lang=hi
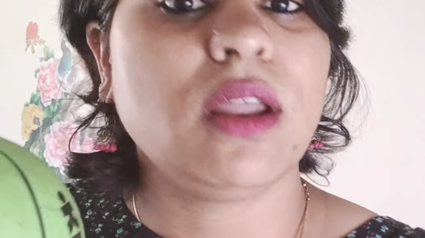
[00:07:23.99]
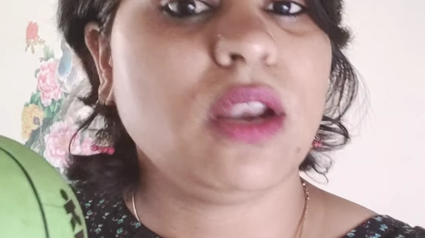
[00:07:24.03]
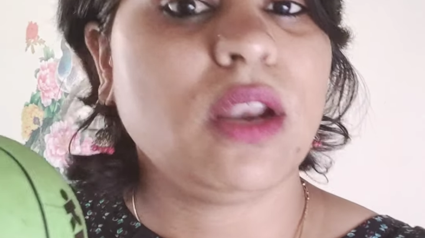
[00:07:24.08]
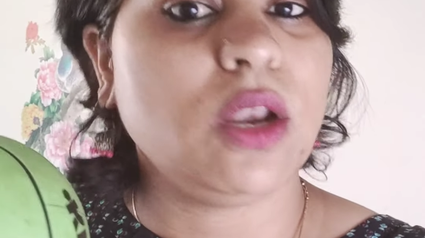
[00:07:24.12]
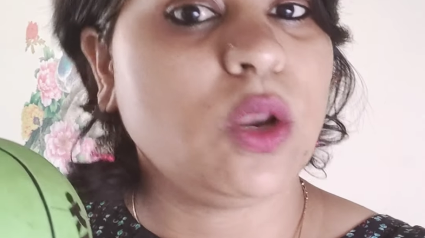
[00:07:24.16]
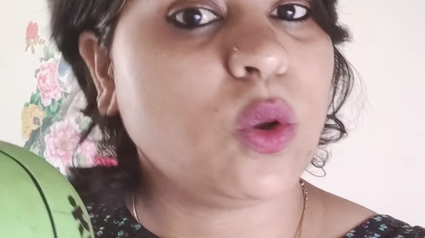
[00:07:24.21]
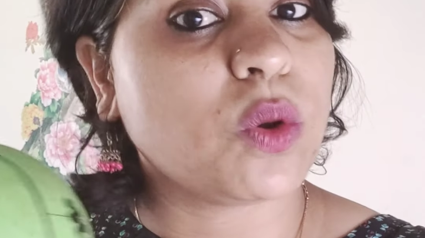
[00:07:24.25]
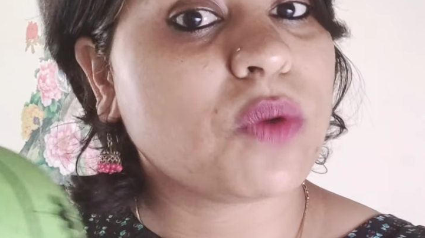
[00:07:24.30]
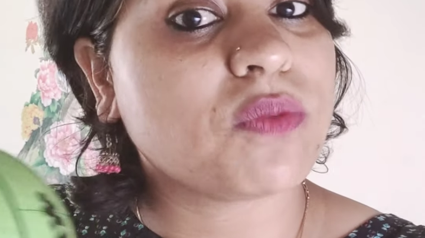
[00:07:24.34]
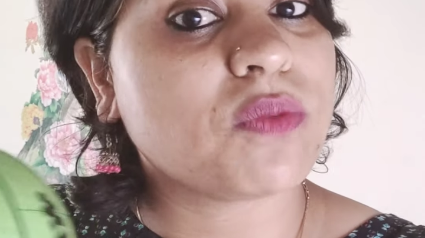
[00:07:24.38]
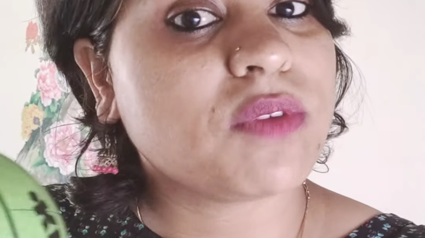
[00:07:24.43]

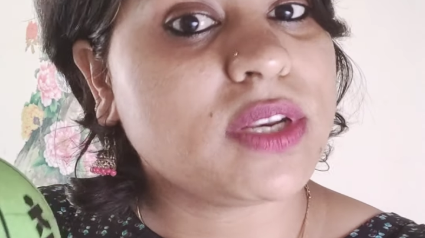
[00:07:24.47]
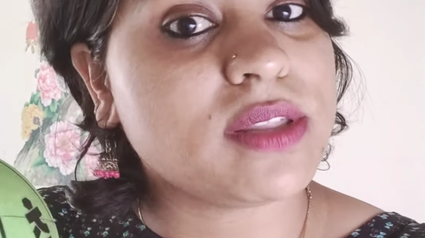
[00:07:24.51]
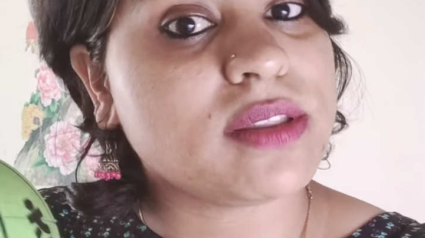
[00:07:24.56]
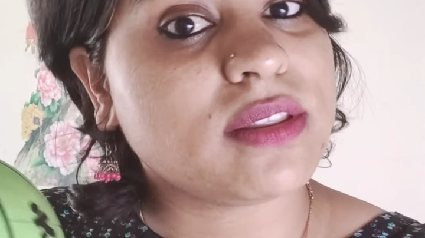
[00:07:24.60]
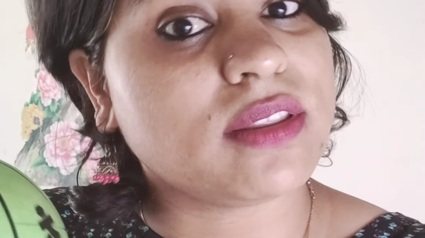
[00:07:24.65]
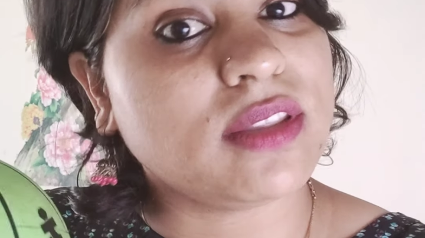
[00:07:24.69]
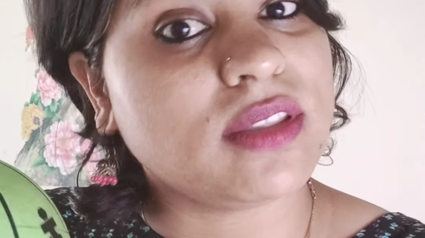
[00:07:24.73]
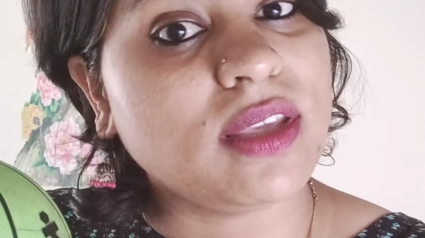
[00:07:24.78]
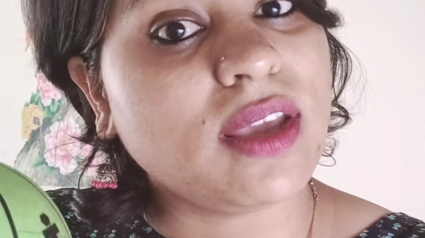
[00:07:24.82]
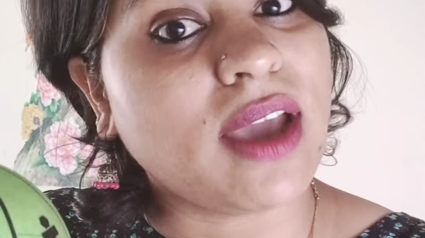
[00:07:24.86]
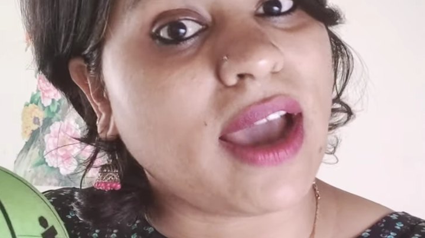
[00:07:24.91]
लोअर वन
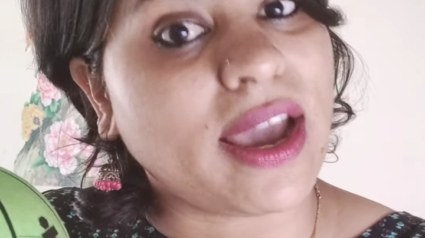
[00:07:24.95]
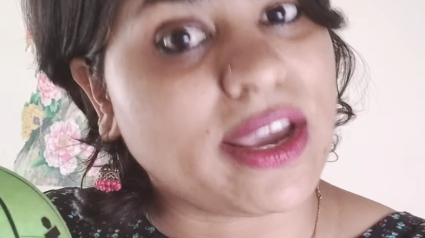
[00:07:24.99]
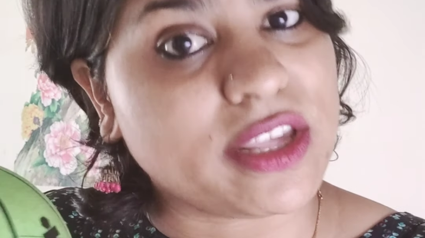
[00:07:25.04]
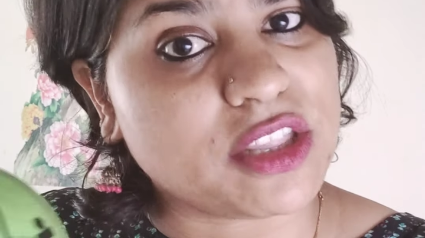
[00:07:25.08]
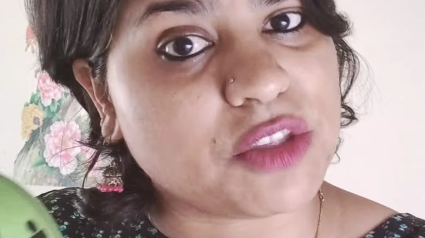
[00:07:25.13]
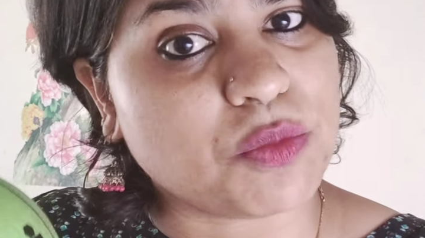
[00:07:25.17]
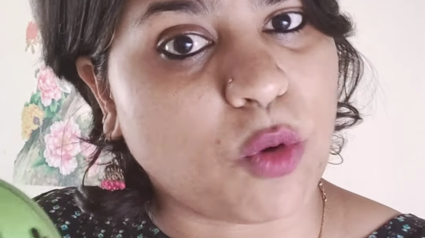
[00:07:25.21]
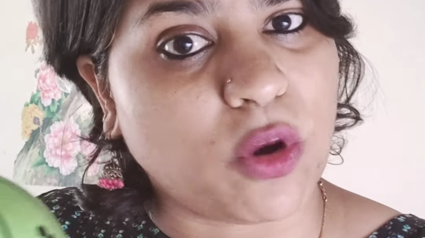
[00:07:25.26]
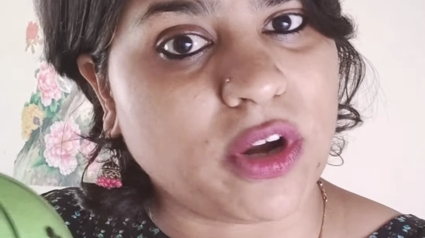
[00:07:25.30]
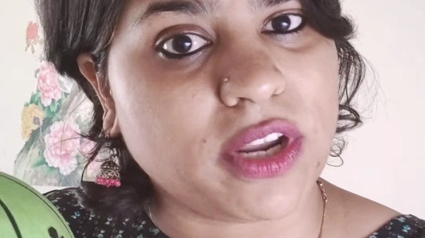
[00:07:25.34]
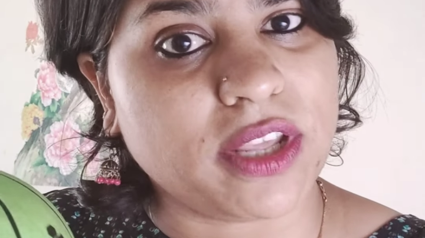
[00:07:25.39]
इज़ दी
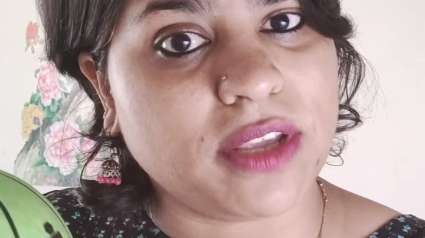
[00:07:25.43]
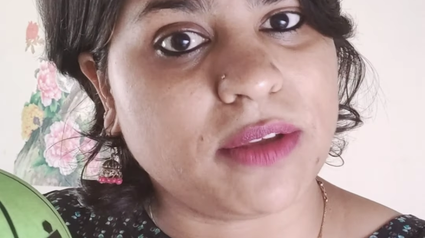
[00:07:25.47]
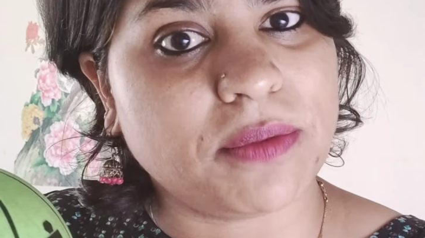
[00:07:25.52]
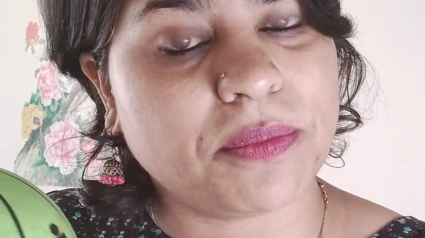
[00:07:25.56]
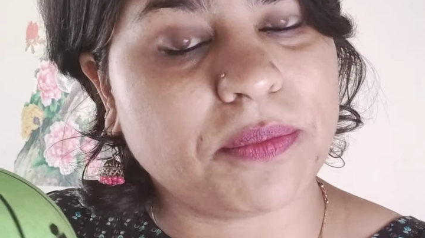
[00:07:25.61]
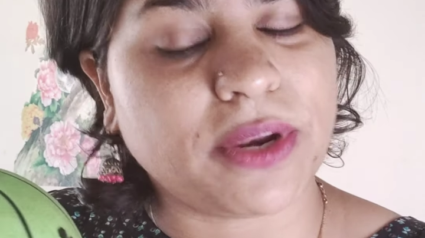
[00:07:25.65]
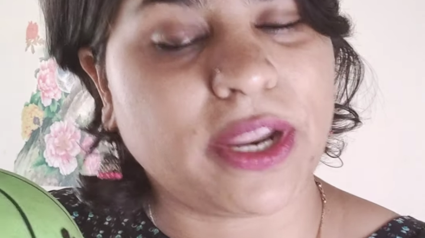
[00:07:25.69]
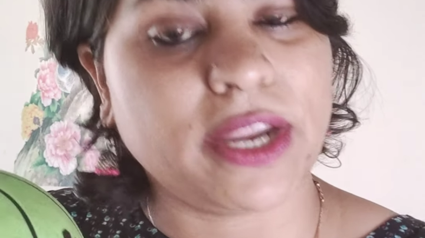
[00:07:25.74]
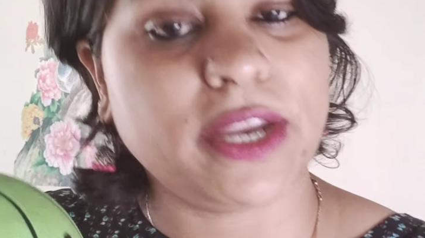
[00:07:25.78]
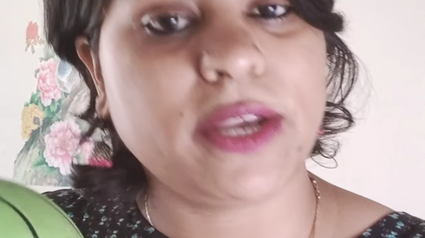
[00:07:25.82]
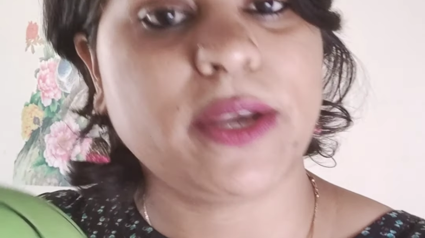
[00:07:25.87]
आइस बॉडी
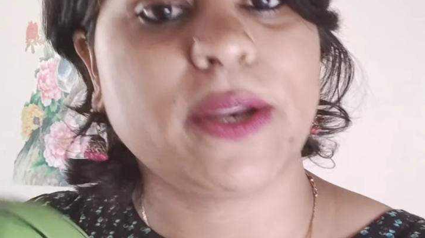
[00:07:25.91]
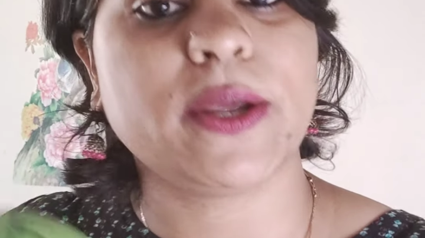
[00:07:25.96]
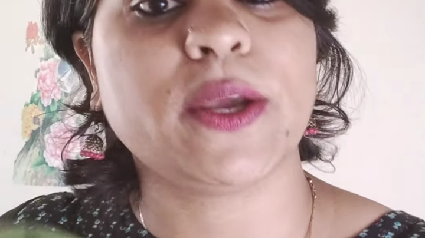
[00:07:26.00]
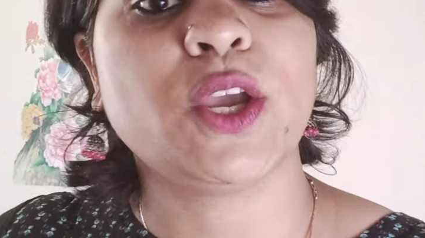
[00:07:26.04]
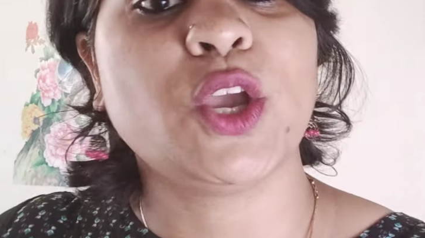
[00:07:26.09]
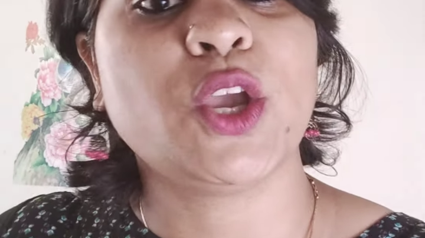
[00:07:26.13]
राइट